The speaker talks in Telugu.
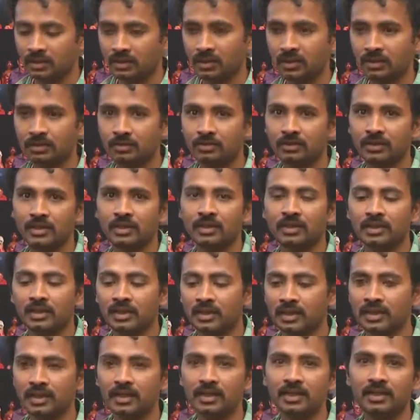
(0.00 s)
నేను
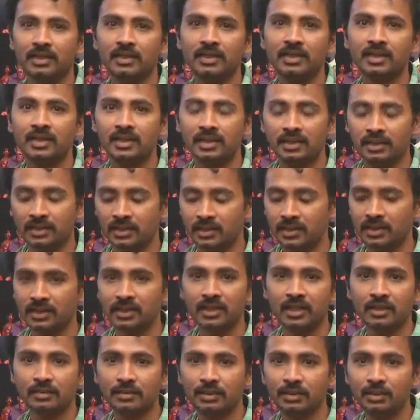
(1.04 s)
ఇక్కడికి ఎలా అంటే
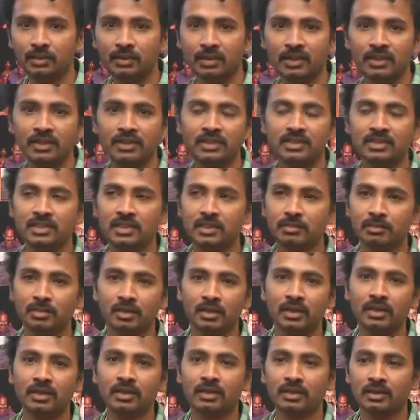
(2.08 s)
ఎన్టీఆర్ విద్యోన్నతి స్కీమ్
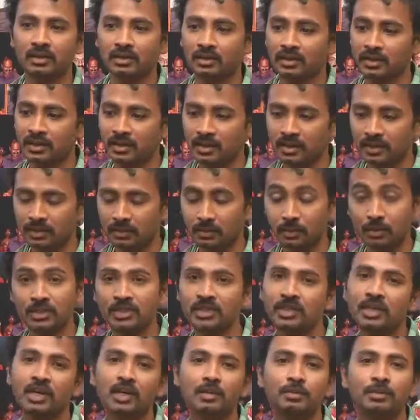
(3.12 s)
ద్వారా ఇక్కడ
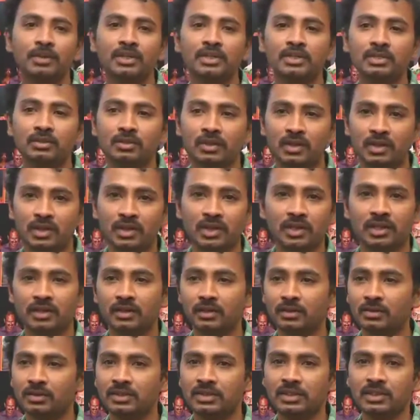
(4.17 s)
ఓసీ కార్పొరేషన్ ద్వారా నేను
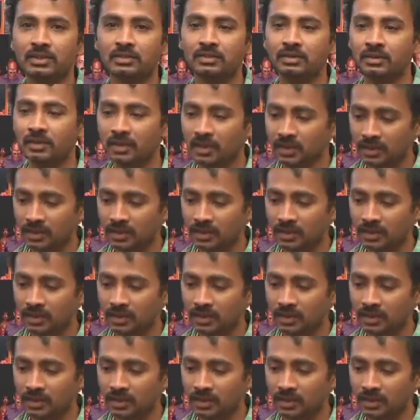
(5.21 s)
ఇక్కడికి వచ్చాను